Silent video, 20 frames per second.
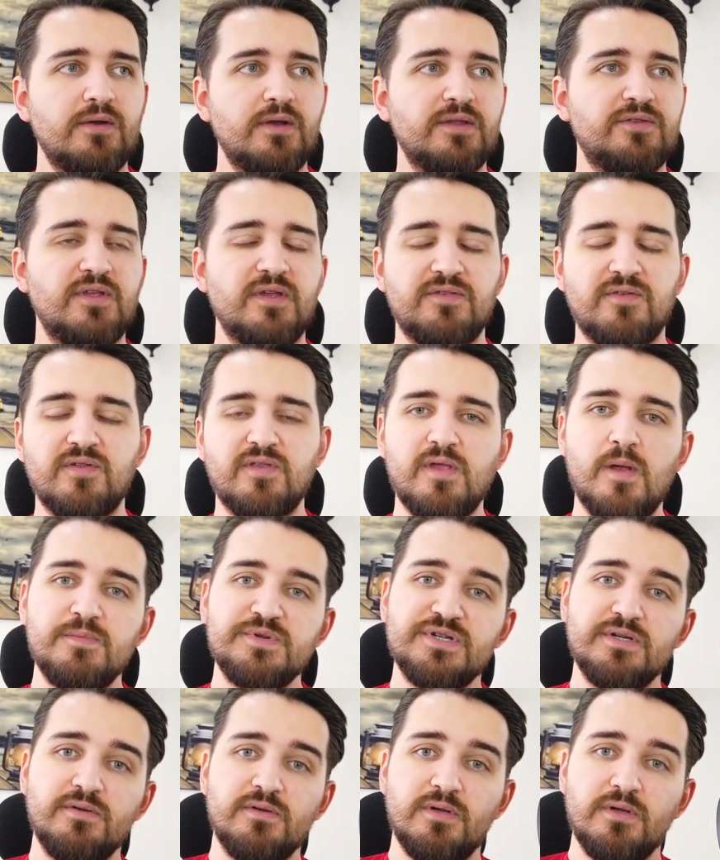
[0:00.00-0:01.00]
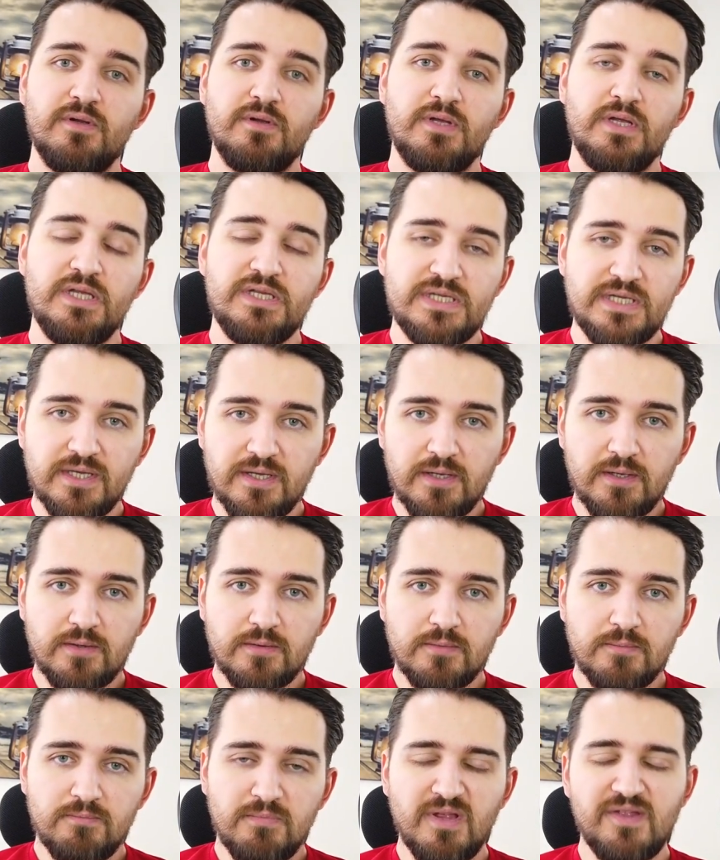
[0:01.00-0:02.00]
Red Dead Redemption 2'yi
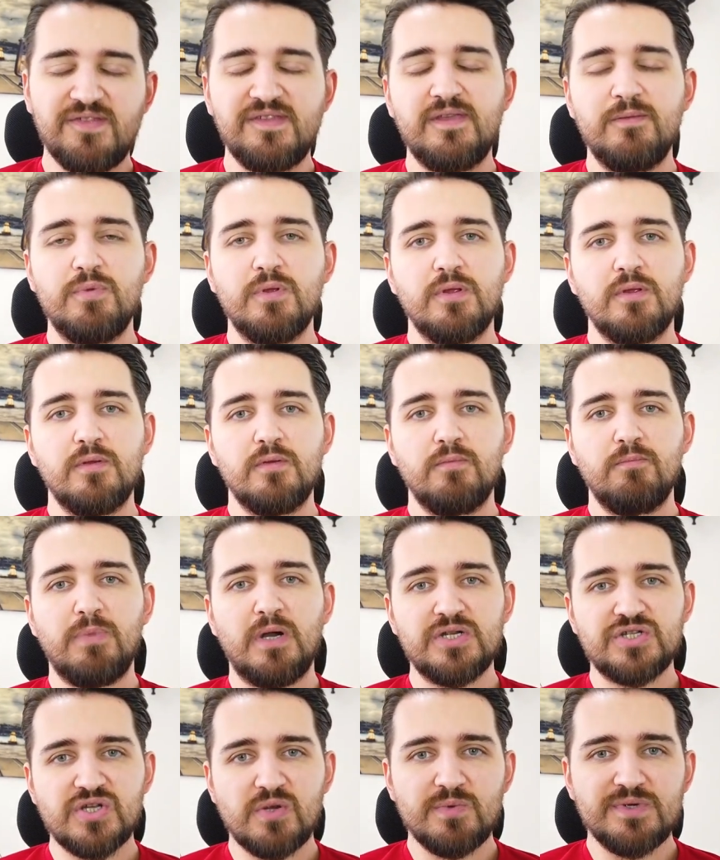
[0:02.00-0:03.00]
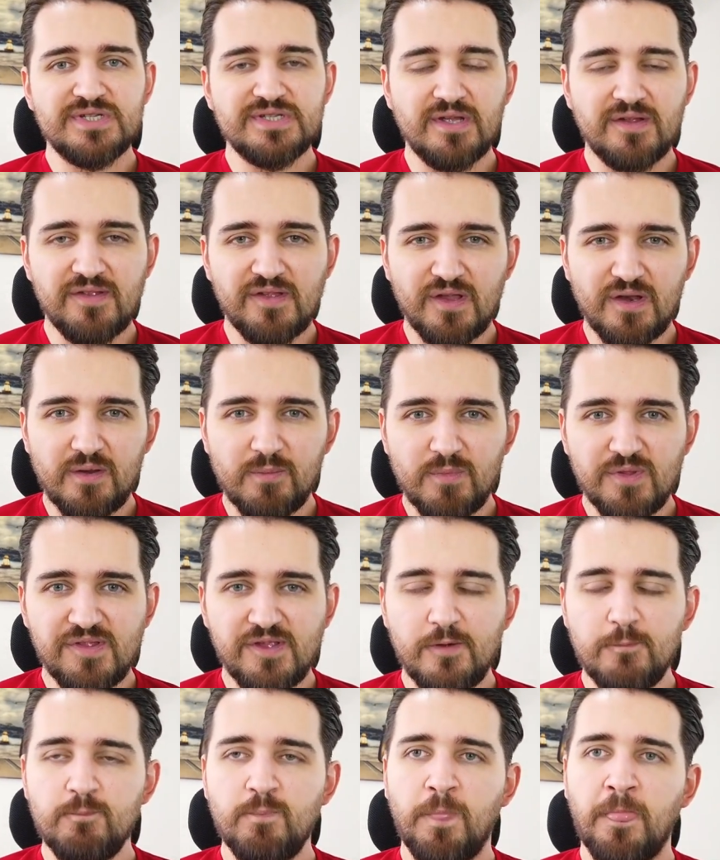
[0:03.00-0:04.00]
mis gibi başlamıştık
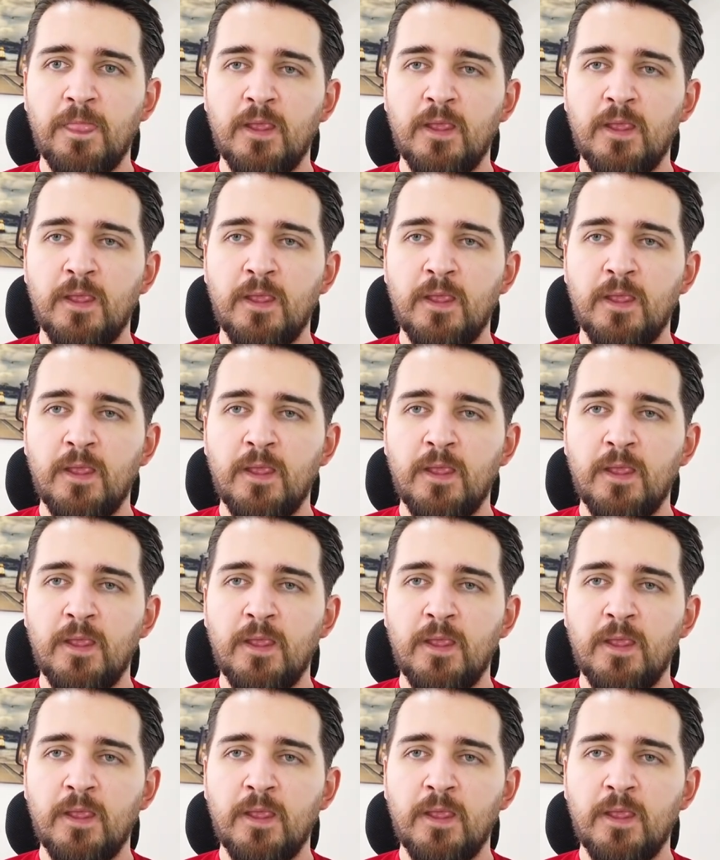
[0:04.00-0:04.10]
serimize.